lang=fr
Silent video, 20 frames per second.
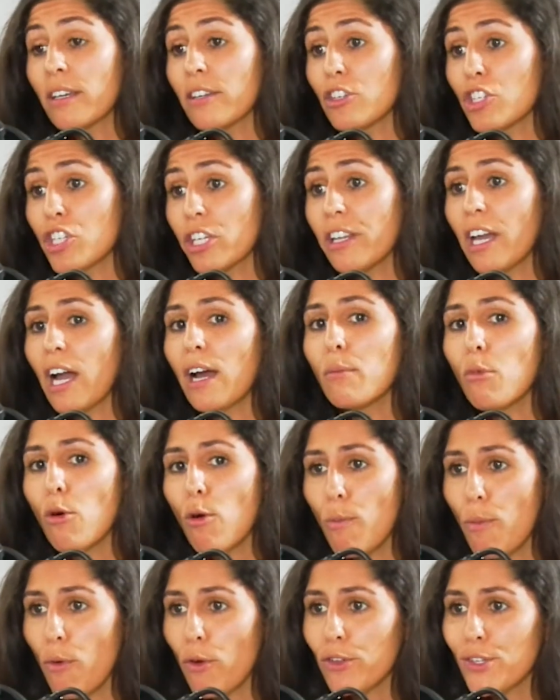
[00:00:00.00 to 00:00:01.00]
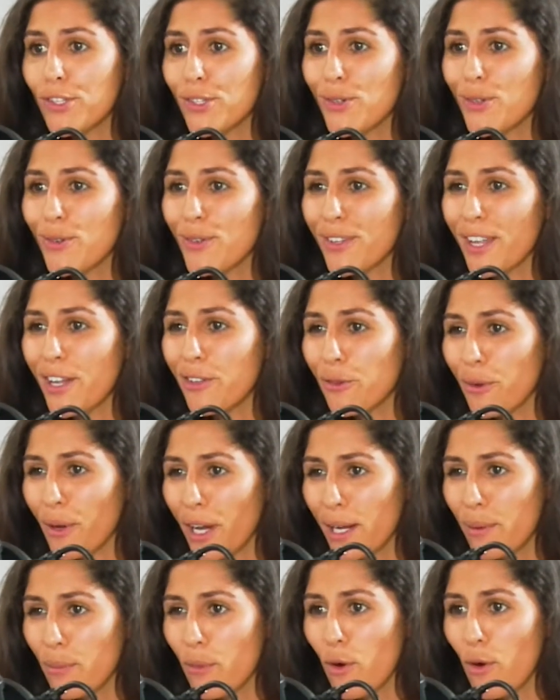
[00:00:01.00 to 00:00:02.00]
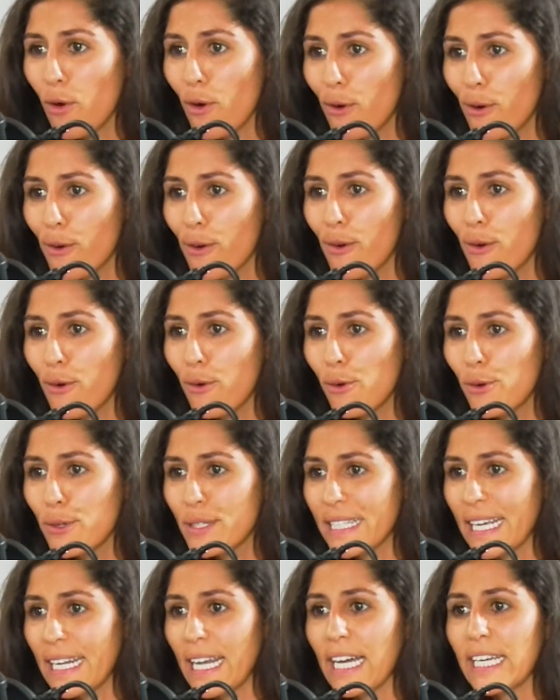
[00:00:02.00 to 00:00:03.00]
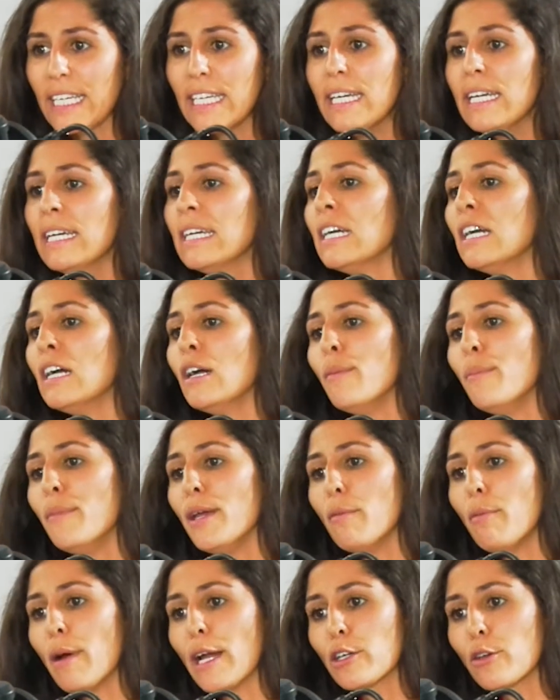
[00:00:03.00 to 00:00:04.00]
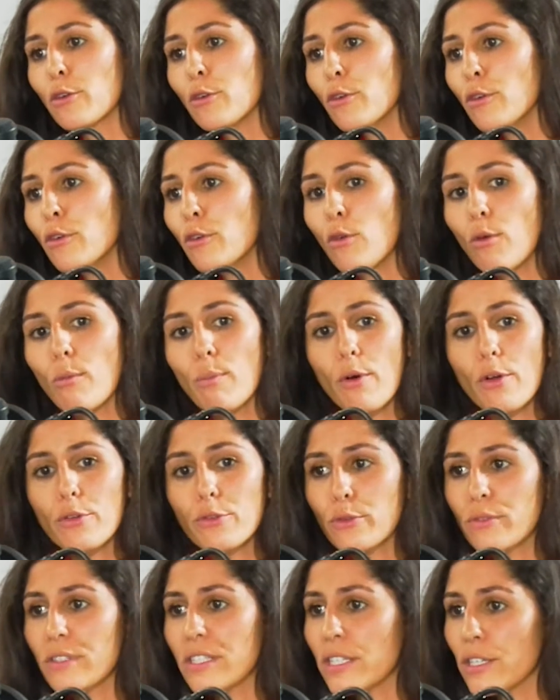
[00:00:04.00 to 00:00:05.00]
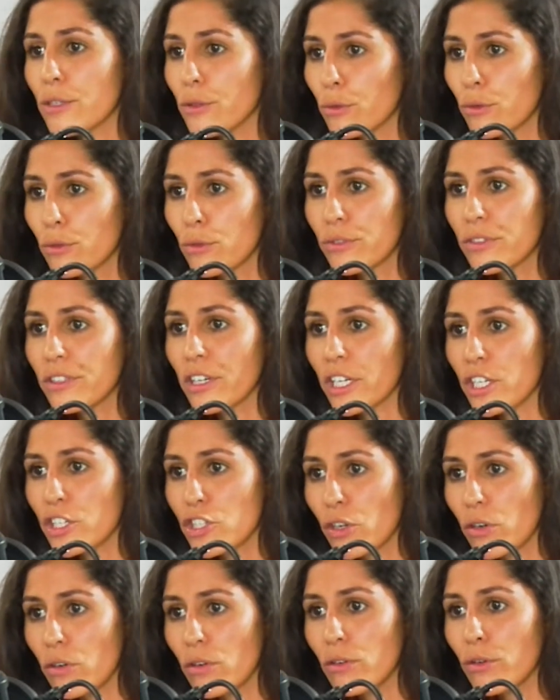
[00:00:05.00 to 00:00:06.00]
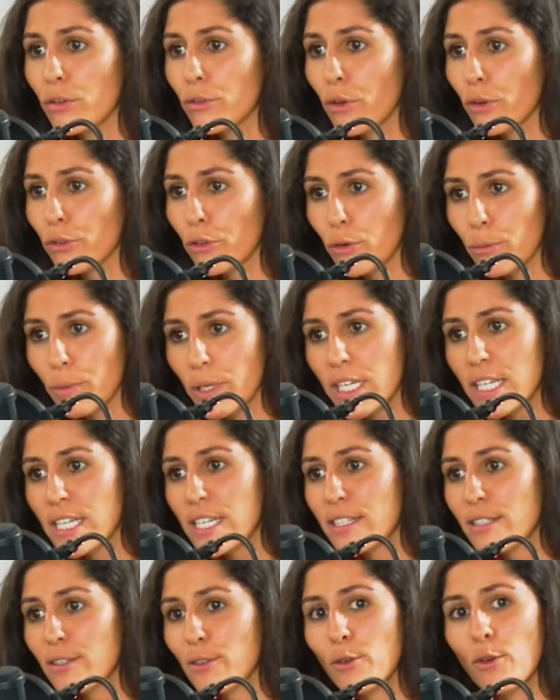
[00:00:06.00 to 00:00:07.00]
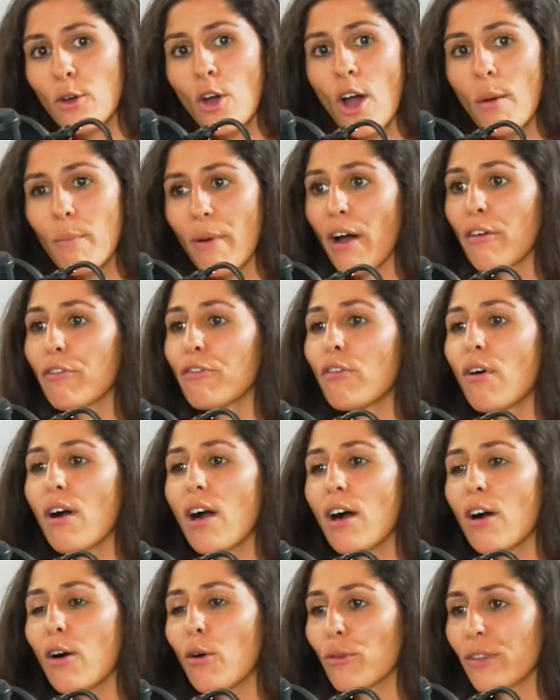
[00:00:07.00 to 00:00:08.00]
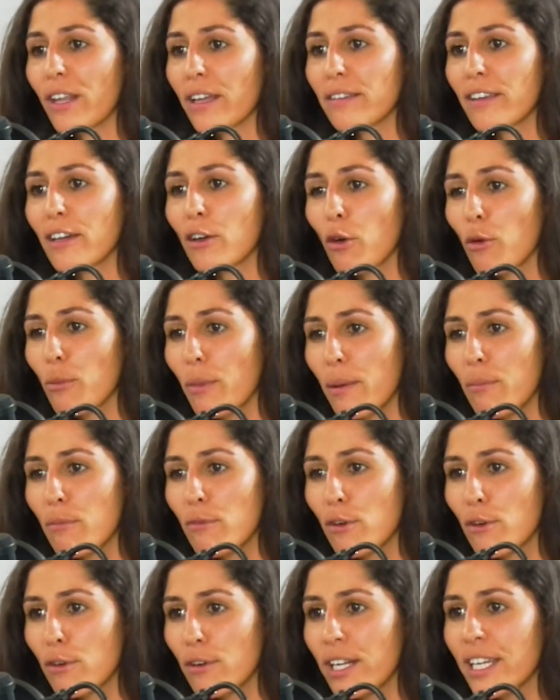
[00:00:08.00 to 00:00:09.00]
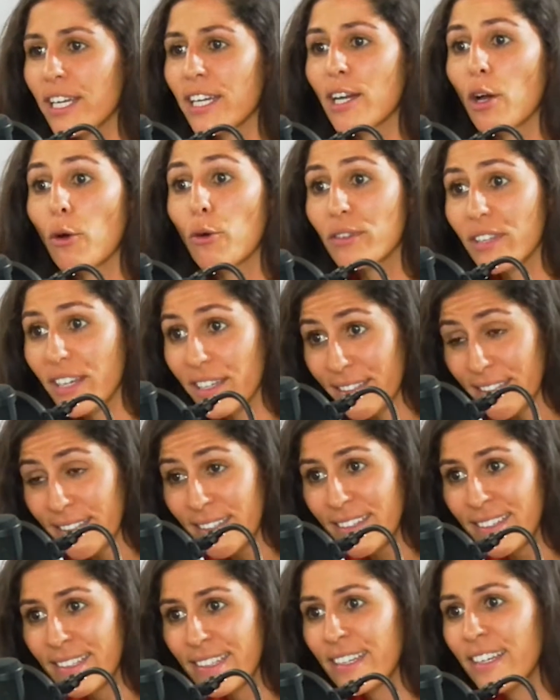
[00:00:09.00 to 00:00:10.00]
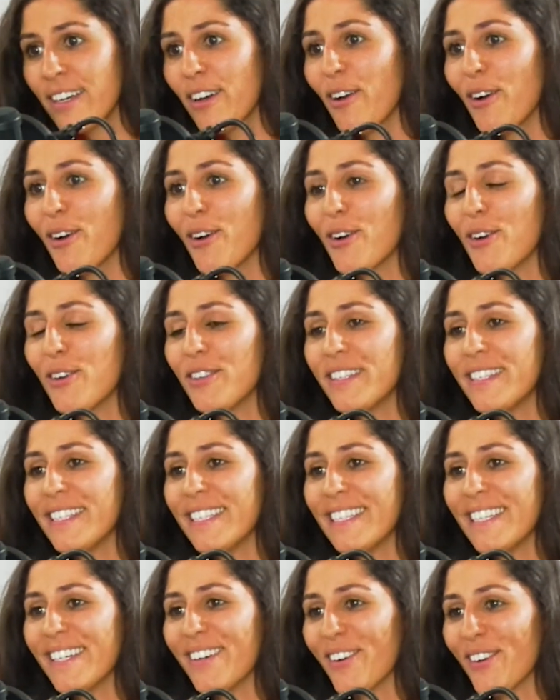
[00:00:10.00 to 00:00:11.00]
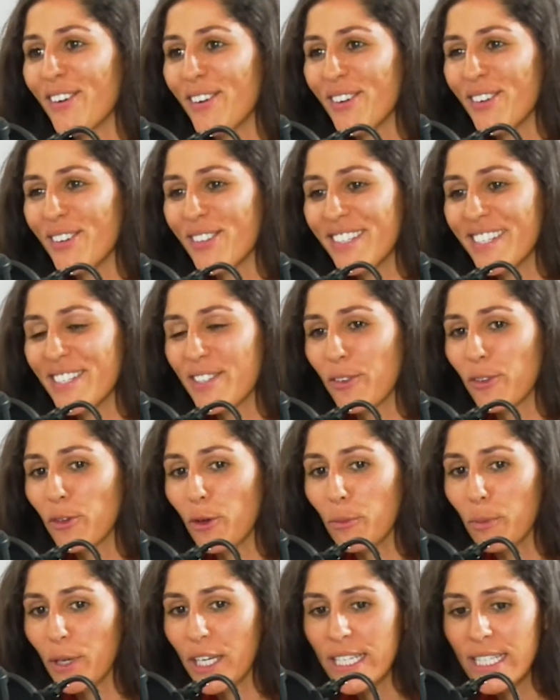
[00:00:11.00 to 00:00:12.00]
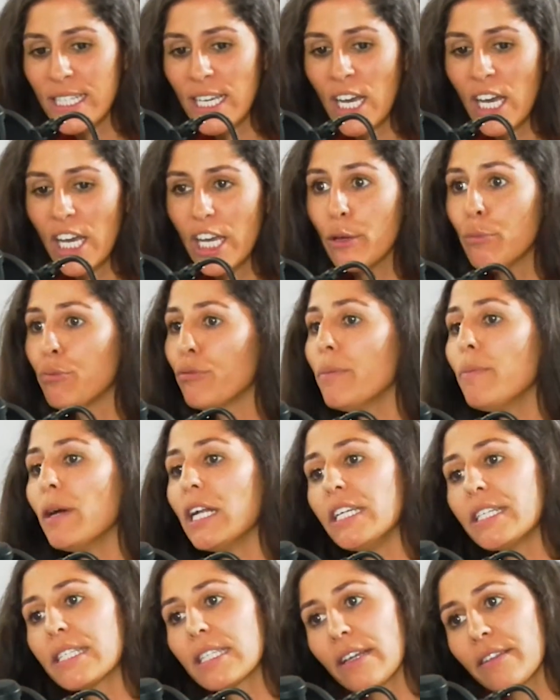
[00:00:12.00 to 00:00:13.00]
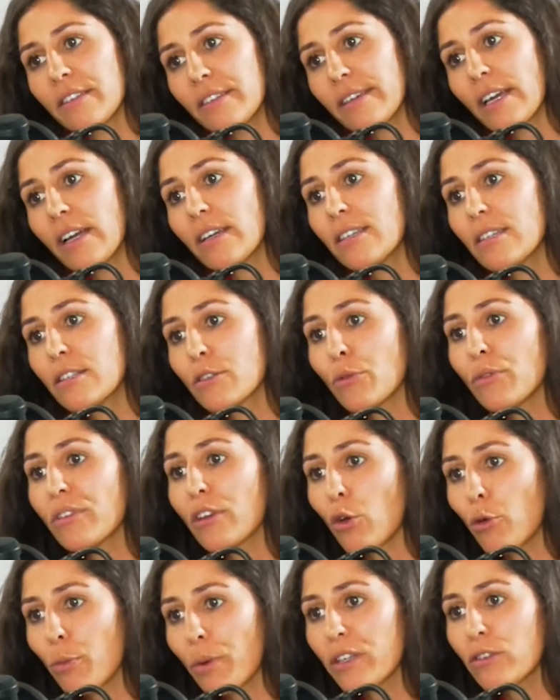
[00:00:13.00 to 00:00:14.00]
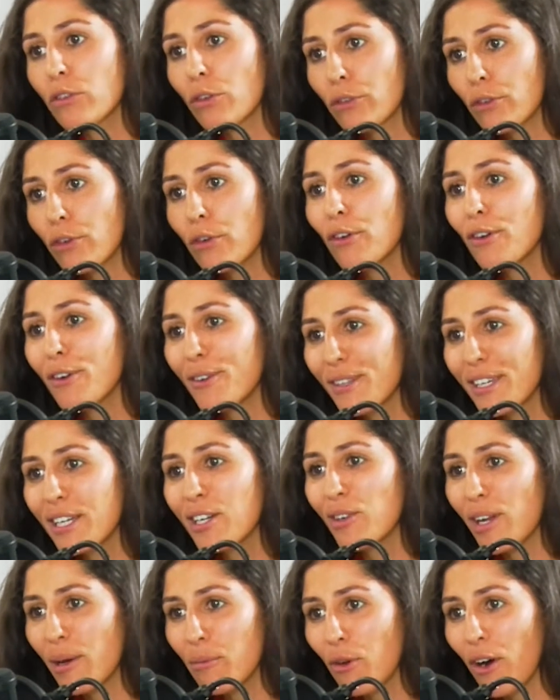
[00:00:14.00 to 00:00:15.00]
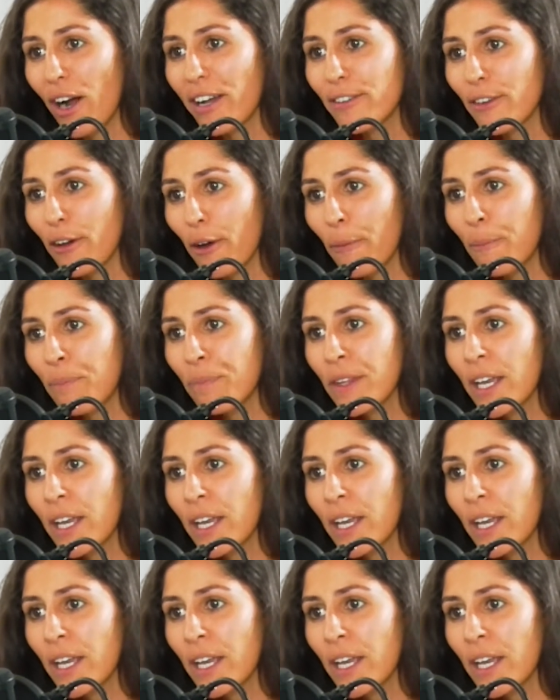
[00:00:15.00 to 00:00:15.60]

Généralement, on pense euh, naturellement aux salariés, mais pas que. On pense aussi aux dirigeants d'entreprise. Parfois, on intègre même les retraités mhm. des, entreprises. Et puis, bah, les syndicats qui sont des représentants des collaborateurs.